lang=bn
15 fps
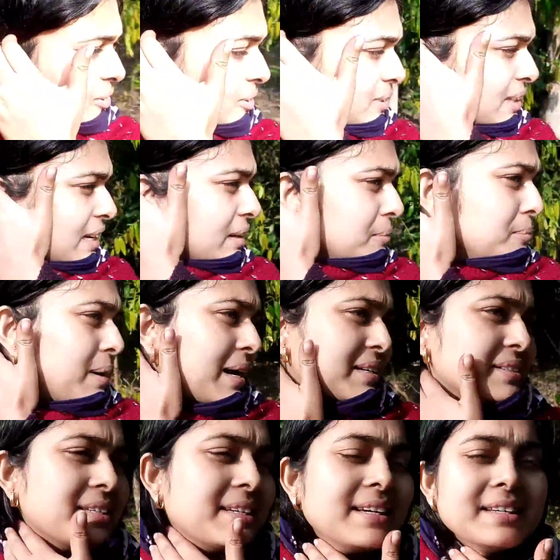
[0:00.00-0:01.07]
এখন
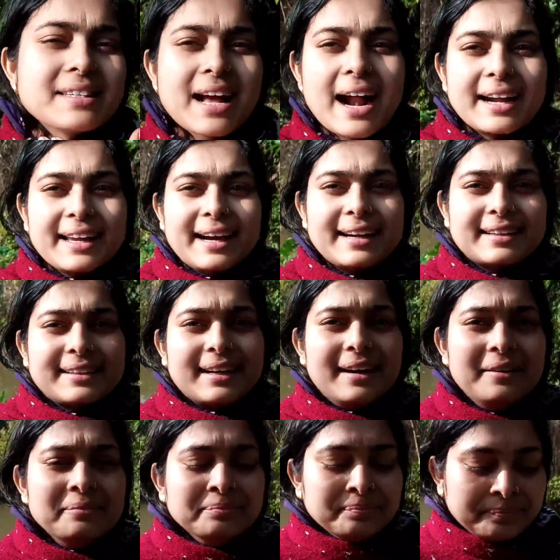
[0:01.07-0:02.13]
বাজে সাড়ে আটটা
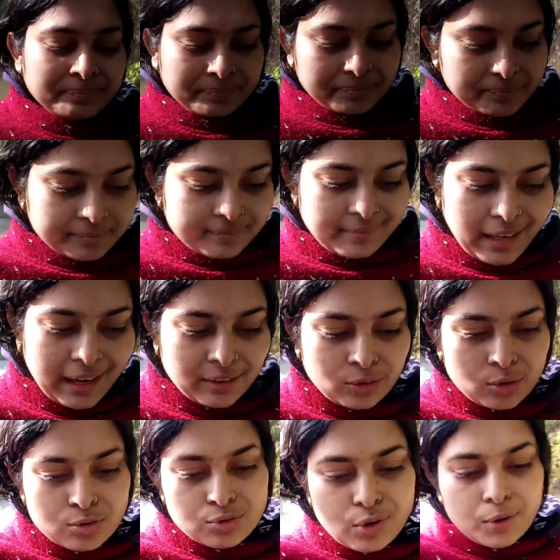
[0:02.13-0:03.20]

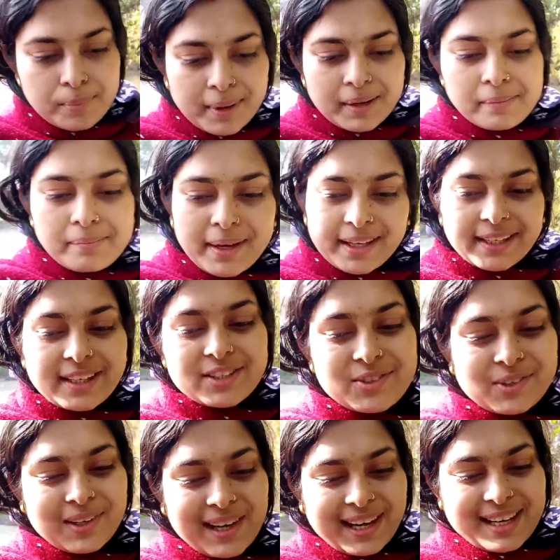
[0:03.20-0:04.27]
তো সৌমেন বেরিয়ে
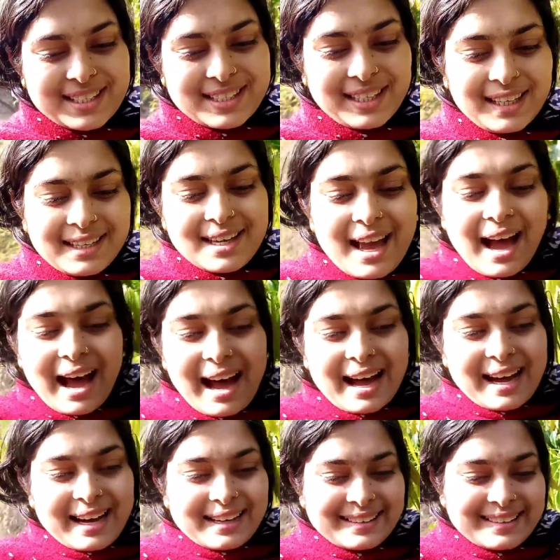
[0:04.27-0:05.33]
চলে গেছে
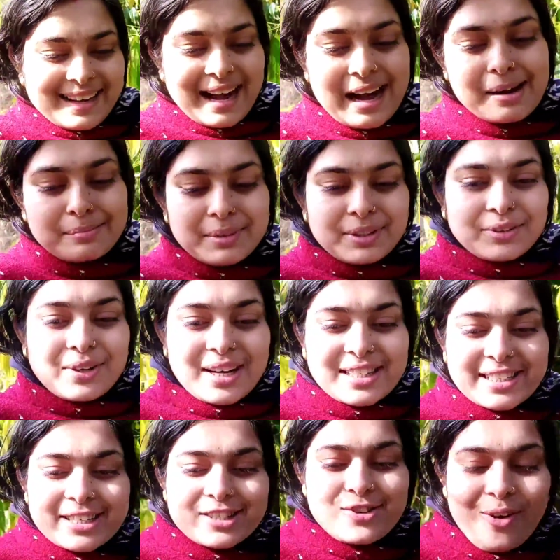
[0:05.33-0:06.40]
আর আমিও
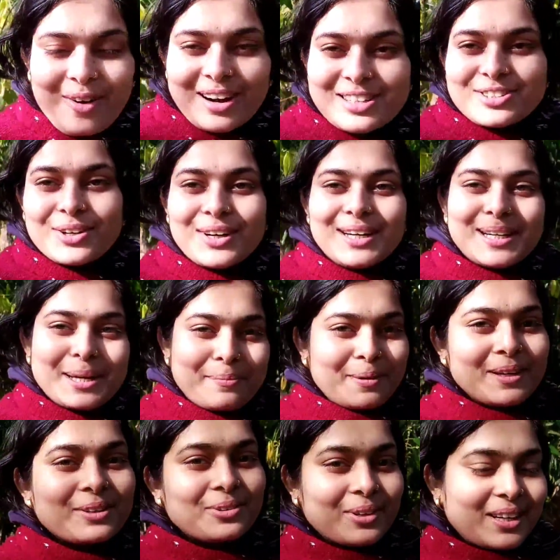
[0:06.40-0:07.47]
আজকে সকালে সকাল
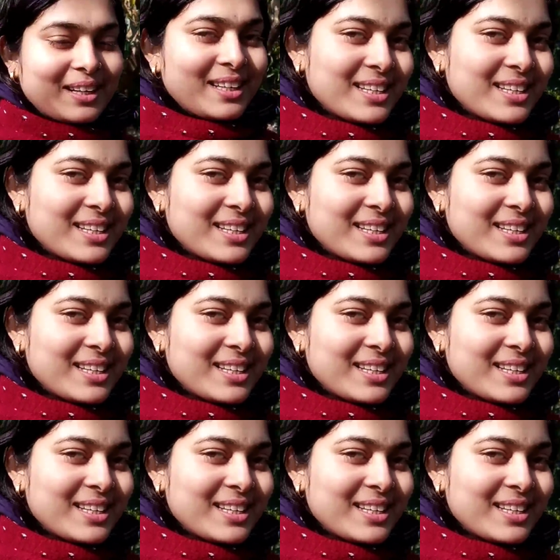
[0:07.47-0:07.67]
টিফিন করে